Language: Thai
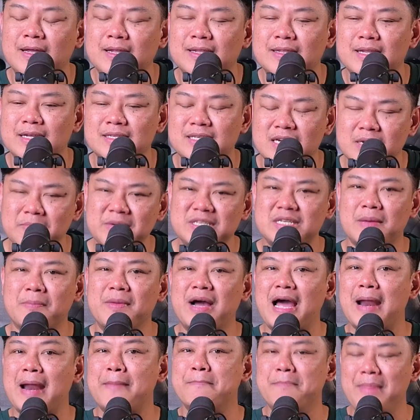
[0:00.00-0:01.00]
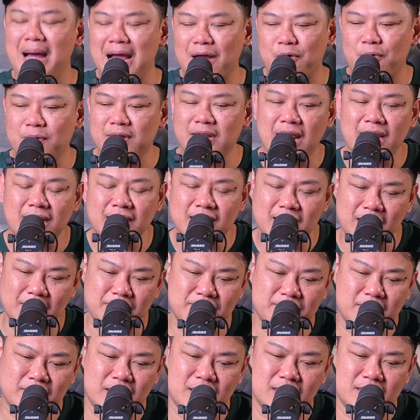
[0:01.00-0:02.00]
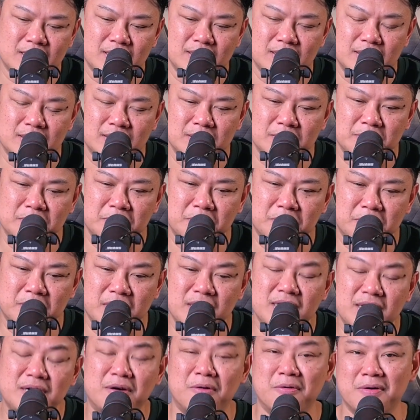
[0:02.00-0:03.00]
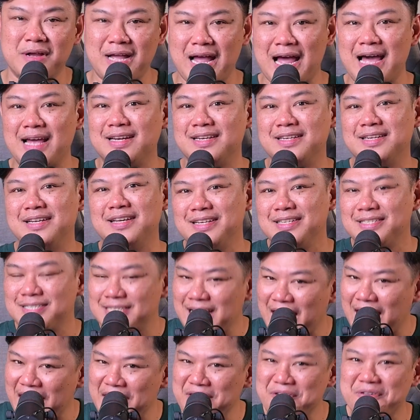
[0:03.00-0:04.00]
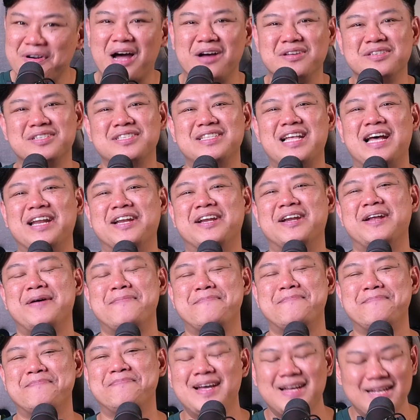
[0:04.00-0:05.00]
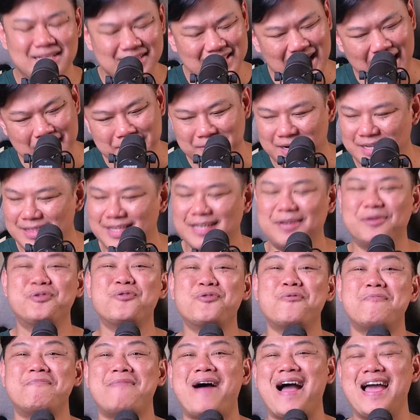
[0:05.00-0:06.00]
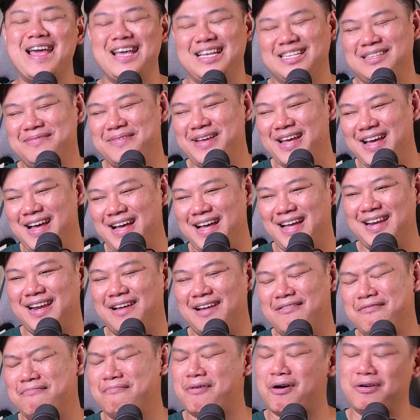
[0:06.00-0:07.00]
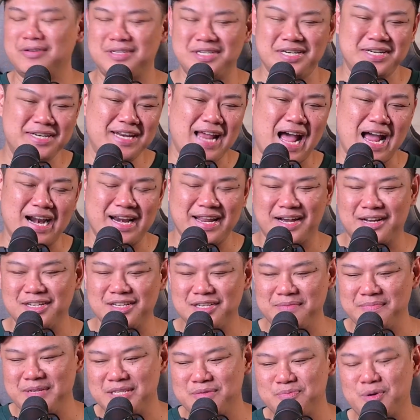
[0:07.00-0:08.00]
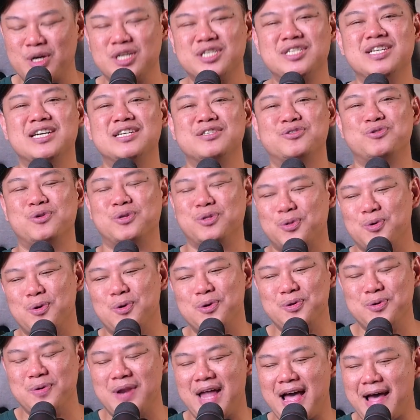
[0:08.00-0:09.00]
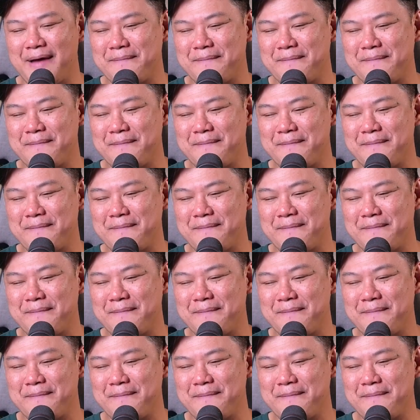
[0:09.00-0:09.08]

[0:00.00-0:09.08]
แต่สิ่งที่มันสำคัญมากกว่านั้นครับก็คือเรื่องของการใช้รองเท้าสตั๊ดครับตามปกติทั่วไปใช่ไหมฮะนักฟุตบอลชื่อดังเนี่ยเขาจะมีสปอนเซอร์ส่วนตัวอยู่แล้ว